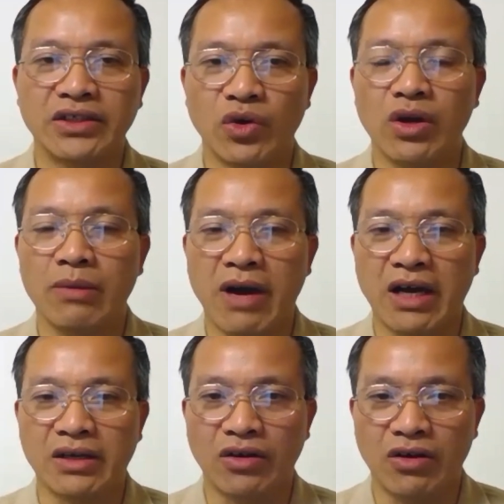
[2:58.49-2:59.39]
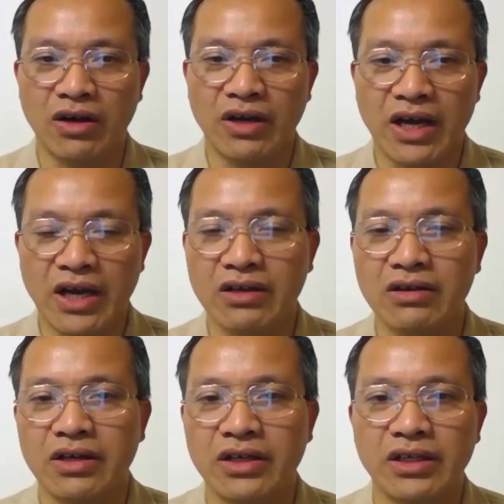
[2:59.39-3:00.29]
chỉ có người bạn ở đó hai
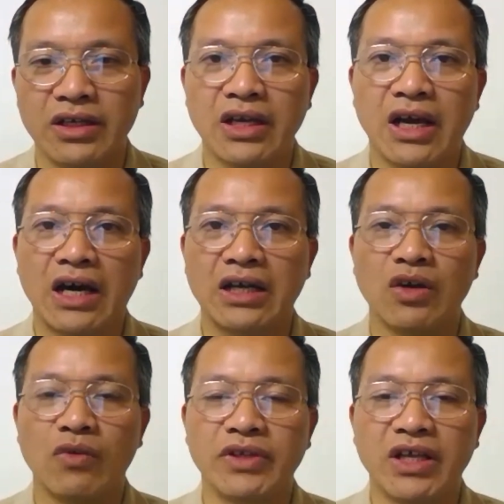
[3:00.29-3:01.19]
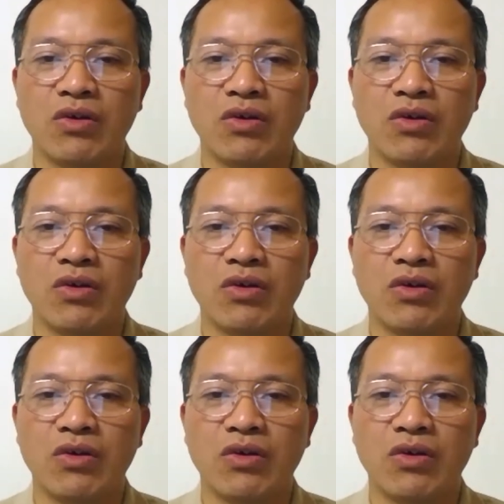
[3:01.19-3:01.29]
người ăn nhậu với